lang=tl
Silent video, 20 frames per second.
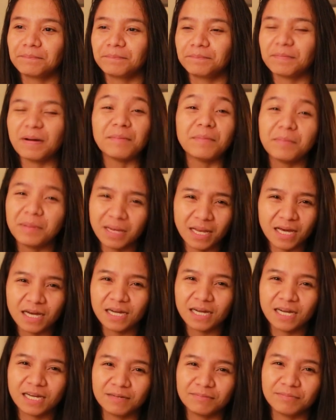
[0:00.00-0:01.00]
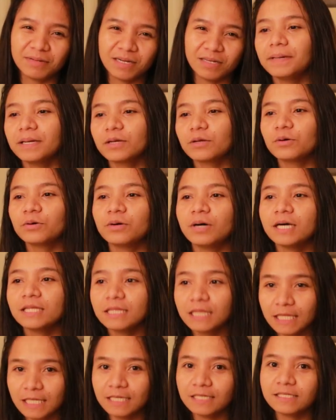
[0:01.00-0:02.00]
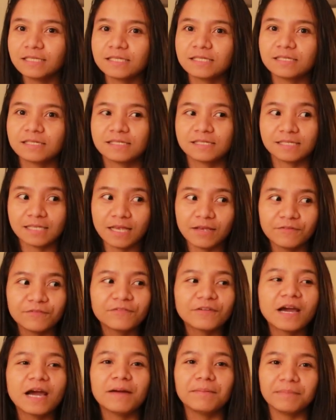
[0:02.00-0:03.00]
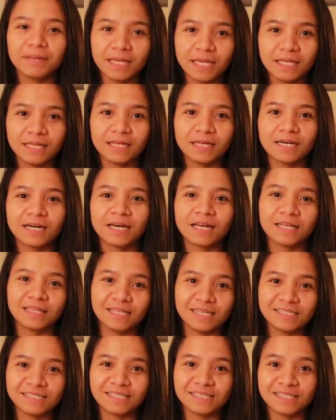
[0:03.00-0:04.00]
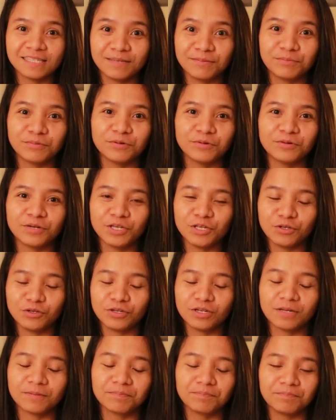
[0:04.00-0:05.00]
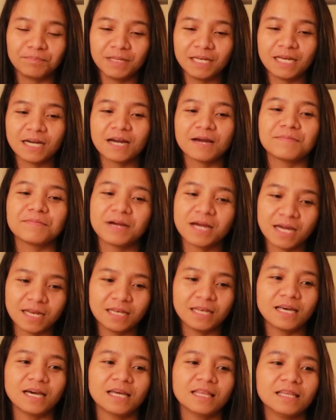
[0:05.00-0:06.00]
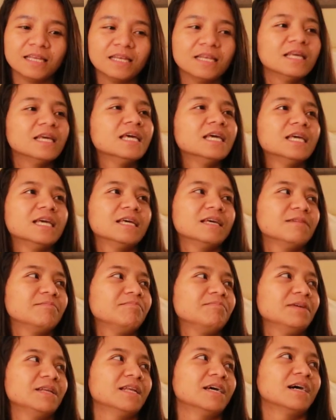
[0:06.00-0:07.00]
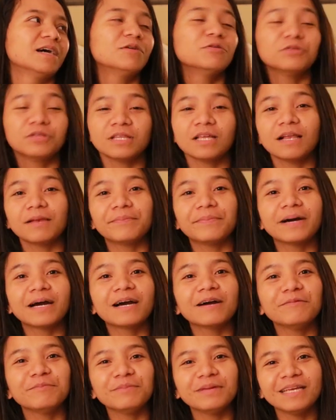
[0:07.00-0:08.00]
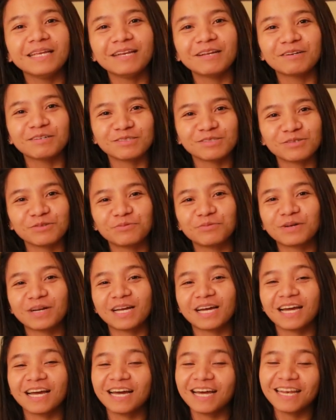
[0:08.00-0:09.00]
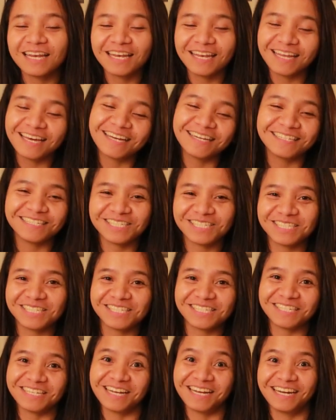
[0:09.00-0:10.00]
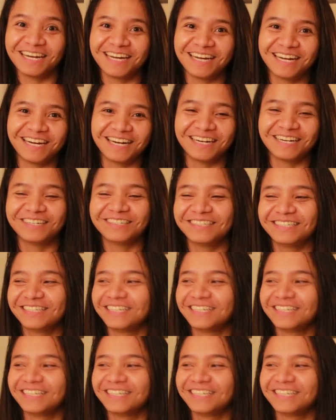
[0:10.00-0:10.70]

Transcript: pamalakad ba. Pero at least, safe kami na nakarating sa Cebu. Yun yung pinakamaganda. And then, pina-hotel pa kami ng sobrang ganda. Char.